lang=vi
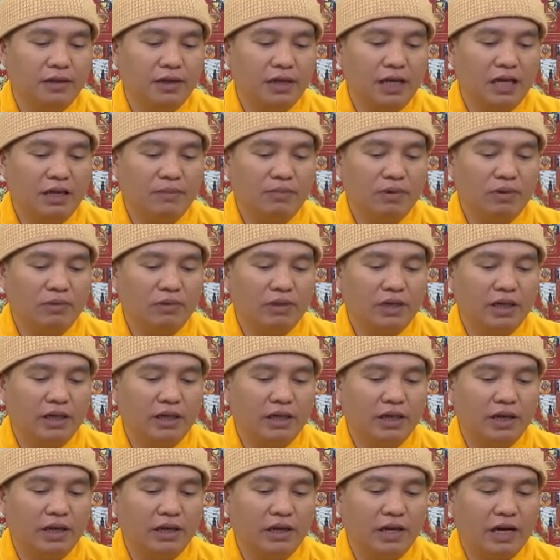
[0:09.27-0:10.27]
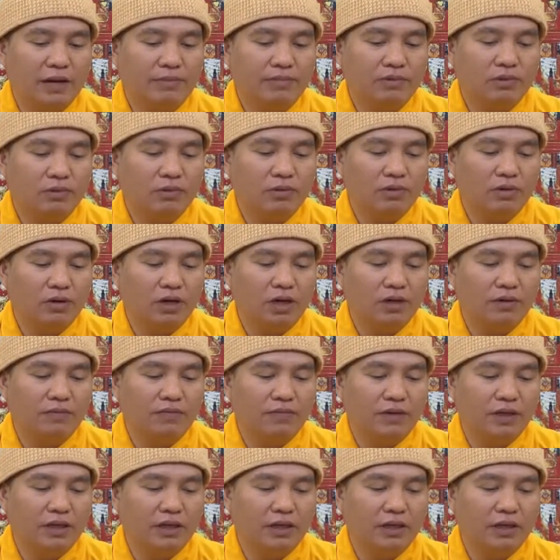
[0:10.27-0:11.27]
Kính mong Thầy giải đáp giúp con
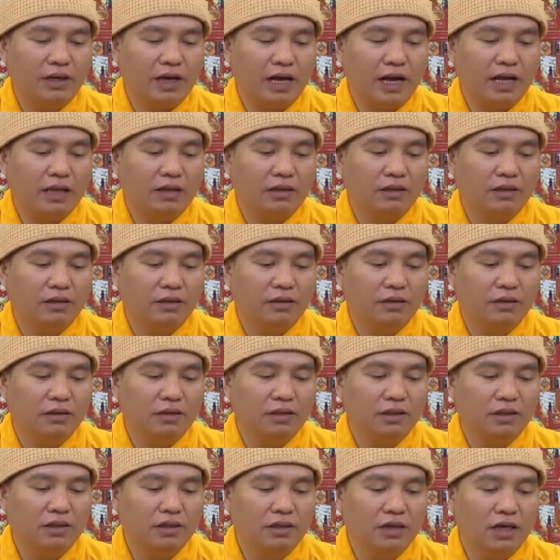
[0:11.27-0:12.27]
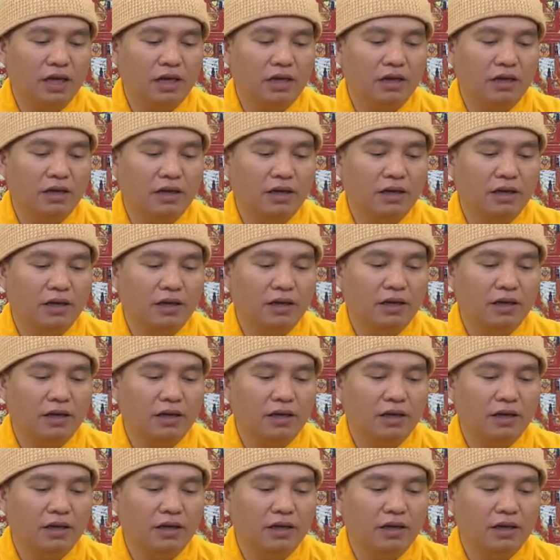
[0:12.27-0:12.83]
về hai từ tri ân